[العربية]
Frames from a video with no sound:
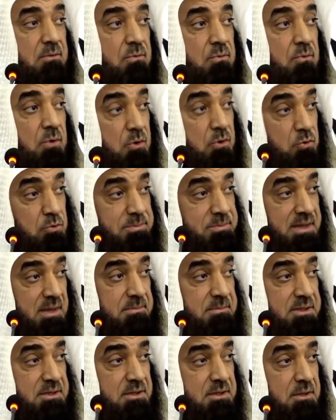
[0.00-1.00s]
وكل
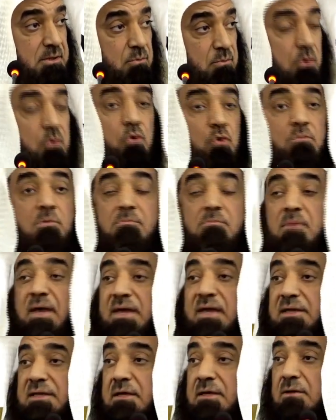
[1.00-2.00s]
بيمينك وكل مما
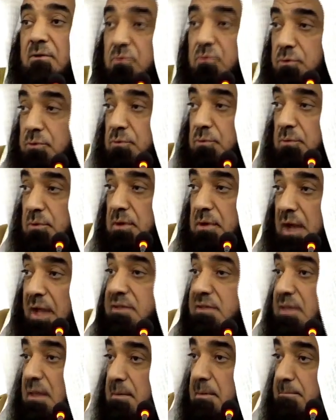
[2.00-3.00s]
يليك انظروا
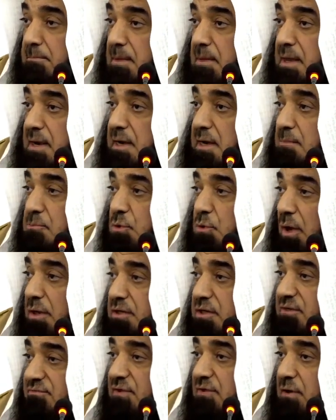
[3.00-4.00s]
حتى لم
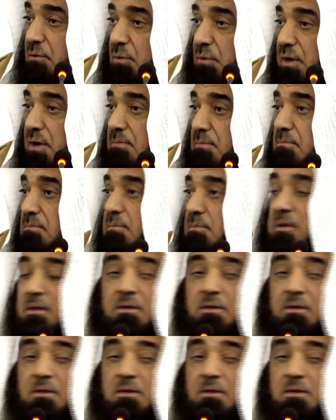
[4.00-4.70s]
يعنفه ولم